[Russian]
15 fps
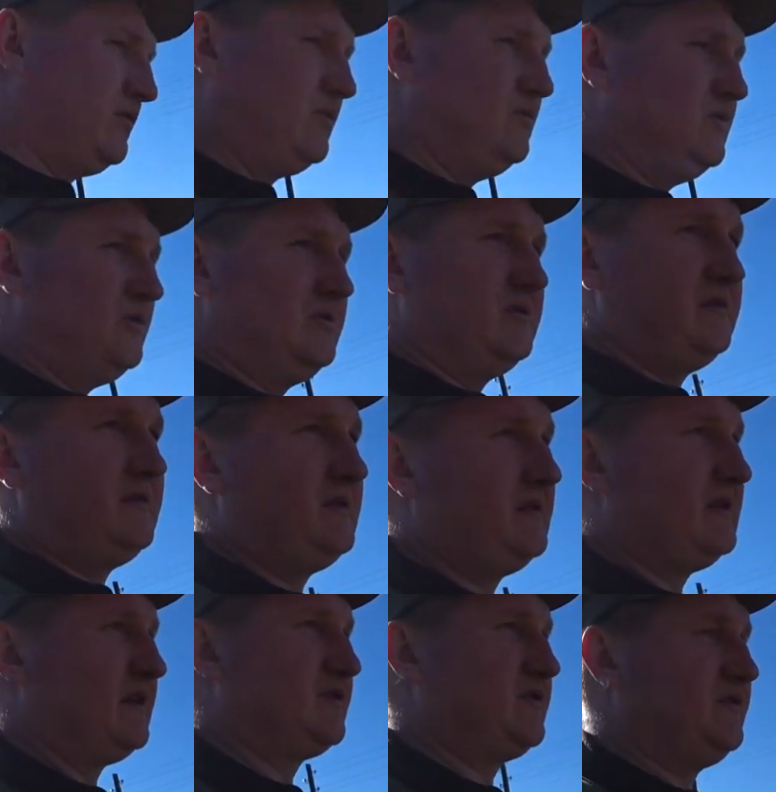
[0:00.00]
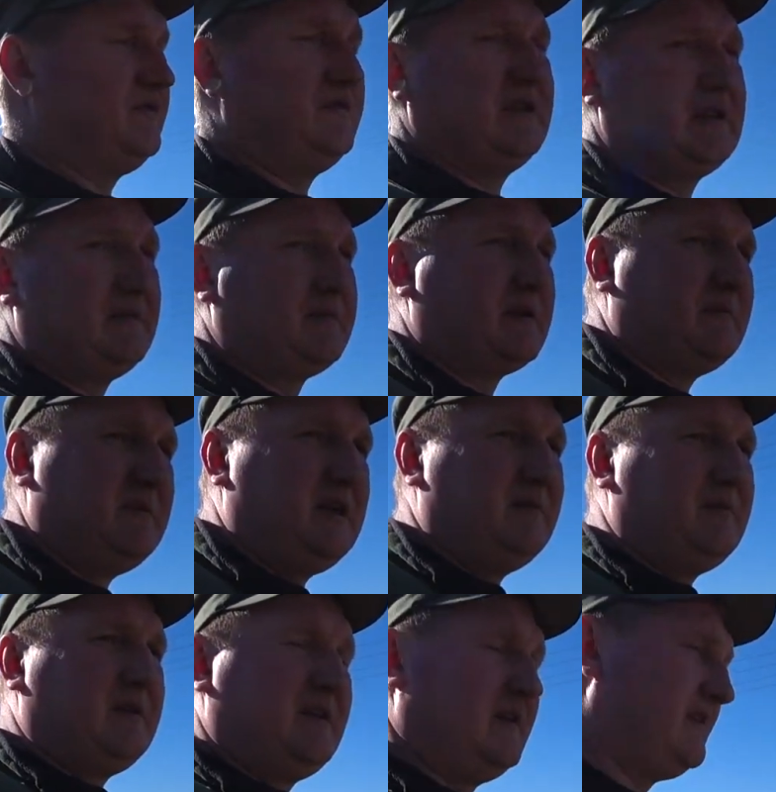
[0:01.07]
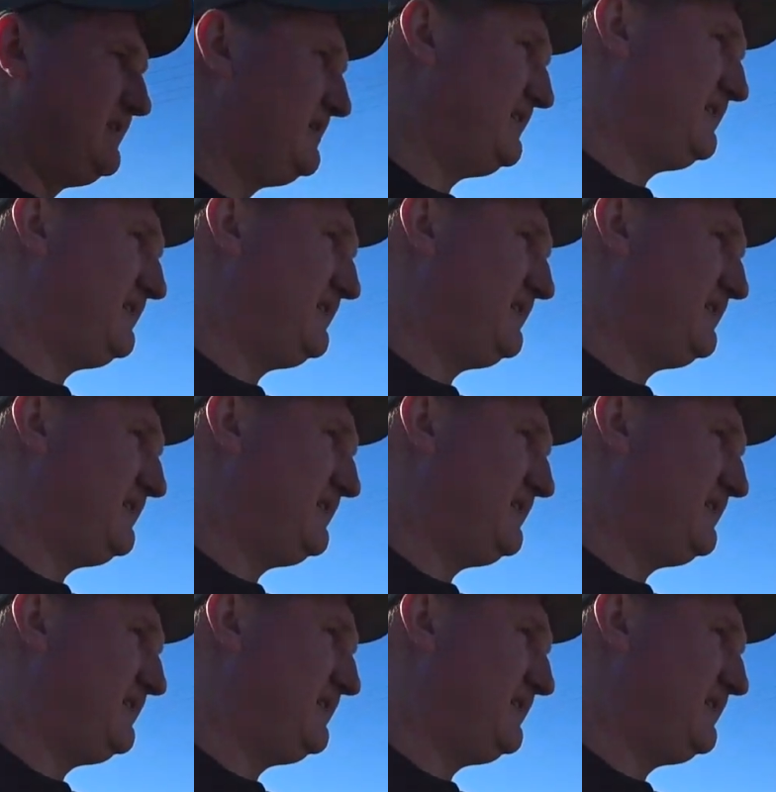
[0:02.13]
другую. Так что в этом проблемы нет.